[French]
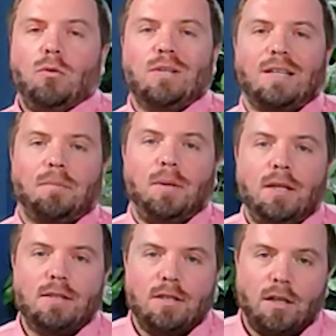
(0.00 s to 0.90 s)

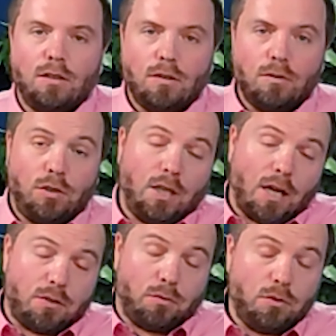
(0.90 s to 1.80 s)
5PX
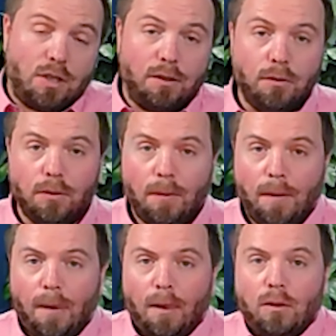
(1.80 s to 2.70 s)
Génération 2, Gen 2
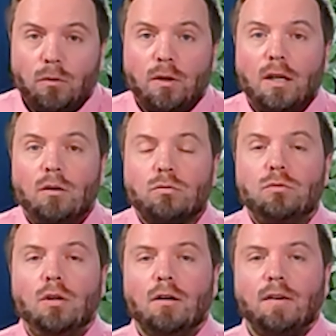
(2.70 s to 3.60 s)
donc est
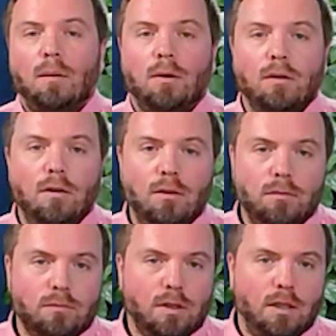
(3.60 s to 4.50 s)
l'onduleur vraiment euh,
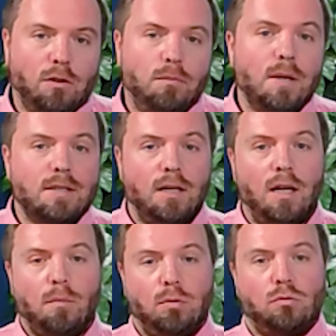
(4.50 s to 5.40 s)
qui est notre
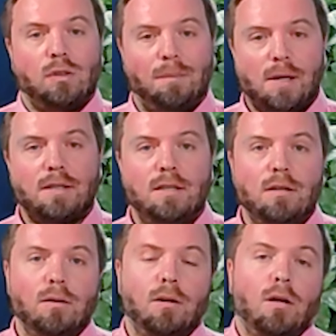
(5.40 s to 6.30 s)
best-seller pour toute la
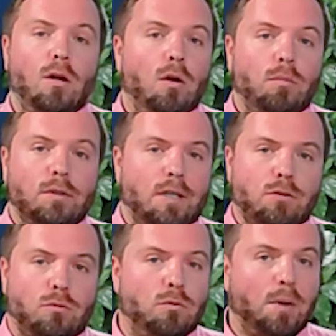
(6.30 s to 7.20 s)
partie euh, protection d'une